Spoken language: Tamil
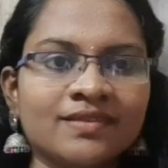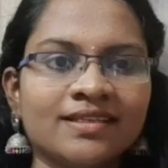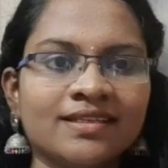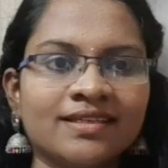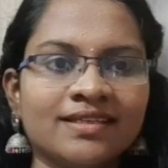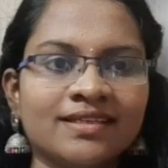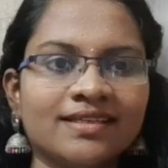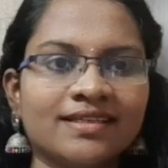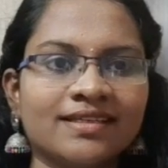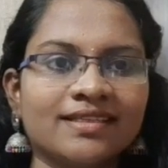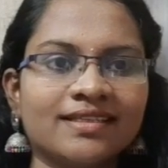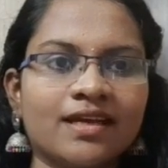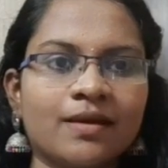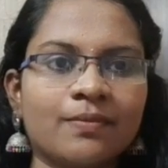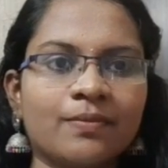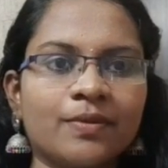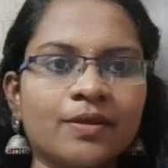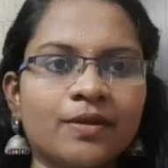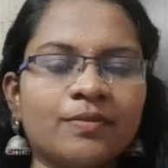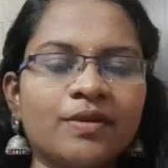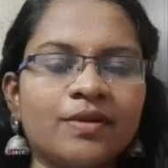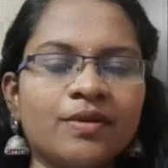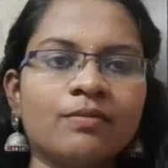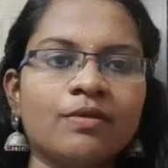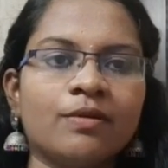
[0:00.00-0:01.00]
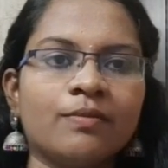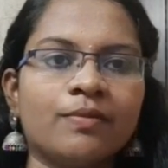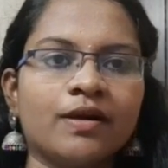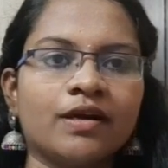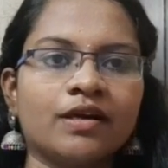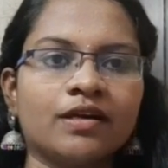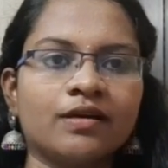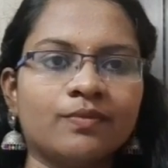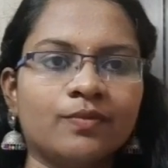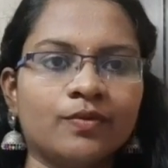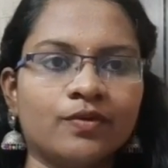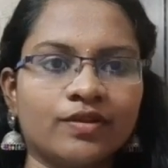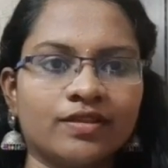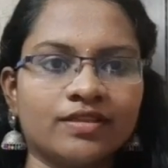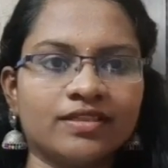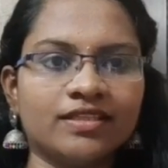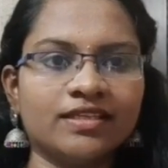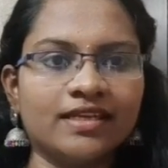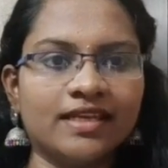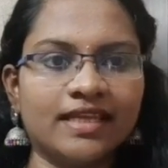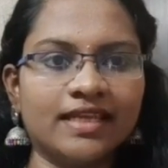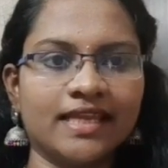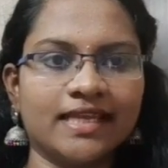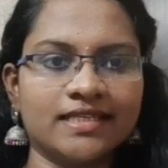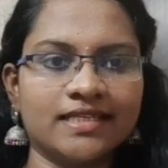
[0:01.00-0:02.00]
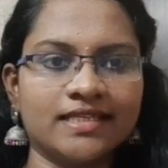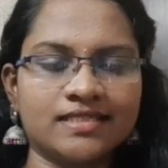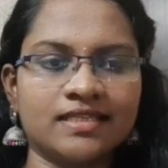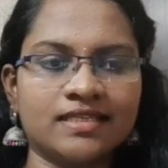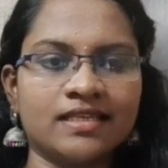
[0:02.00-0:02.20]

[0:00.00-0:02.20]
இதுக்கப்புறமா நம்ம பார்க்க போகிறது டேட்ஸ்